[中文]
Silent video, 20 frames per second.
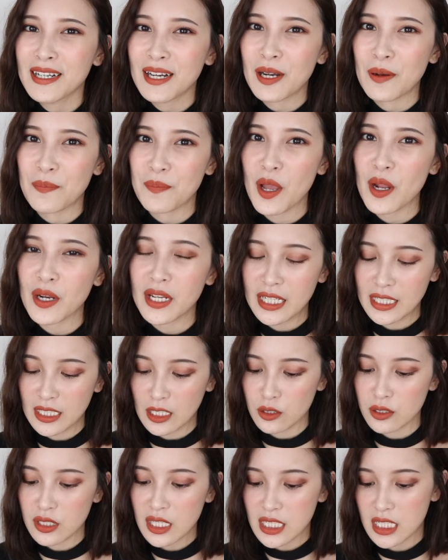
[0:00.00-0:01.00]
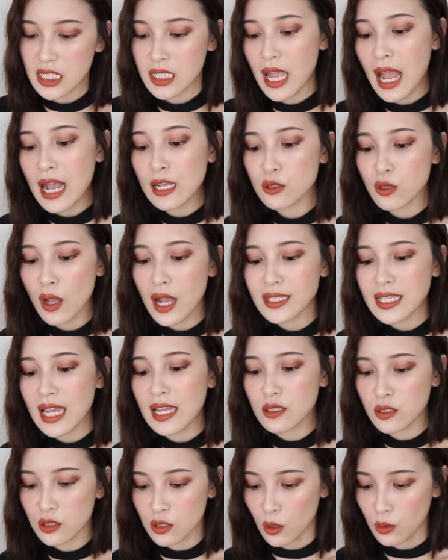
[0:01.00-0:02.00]
很妙的一点就是，其实它刷
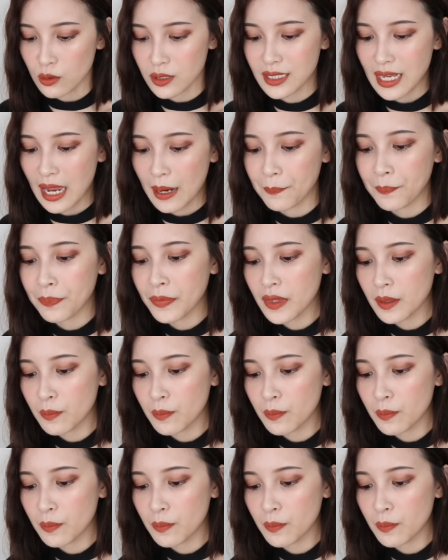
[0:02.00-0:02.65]
在手上